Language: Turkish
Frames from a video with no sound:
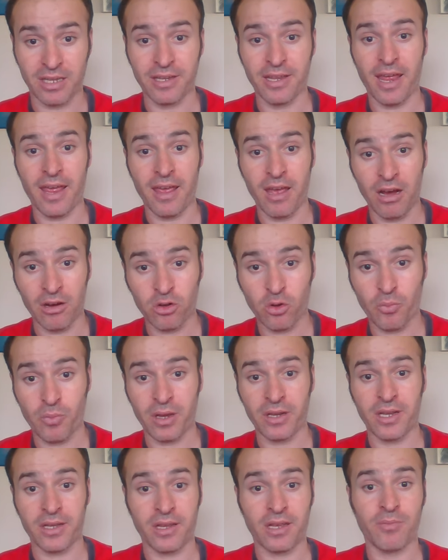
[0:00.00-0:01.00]
Niye Yakup
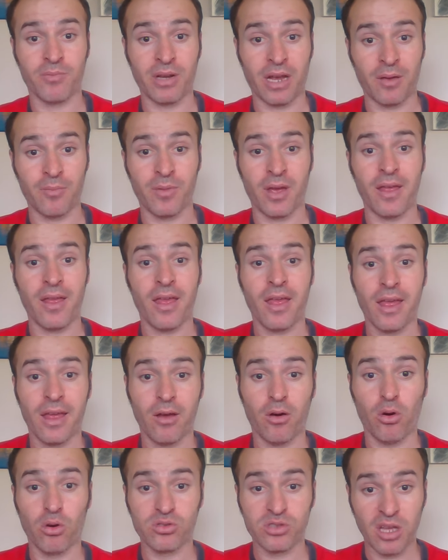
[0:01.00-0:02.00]
Bey ne de İbrahim Bey
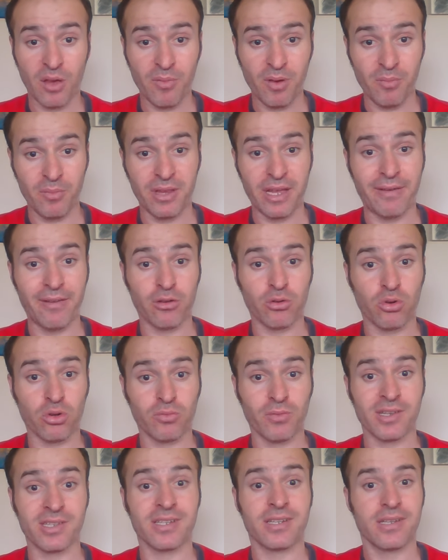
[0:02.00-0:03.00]
Osman Bey bir devlet
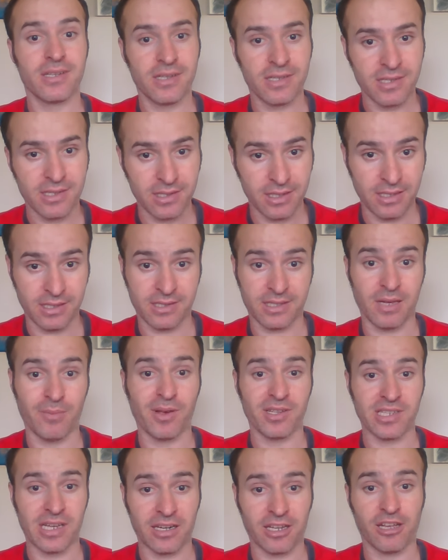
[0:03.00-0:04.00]
kurmasını
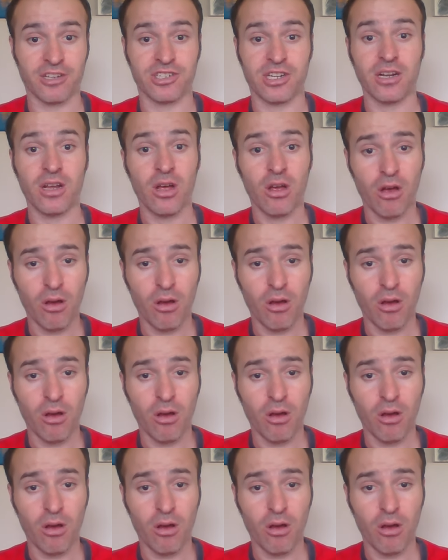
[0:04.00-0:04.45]
istemez arkadaşlar.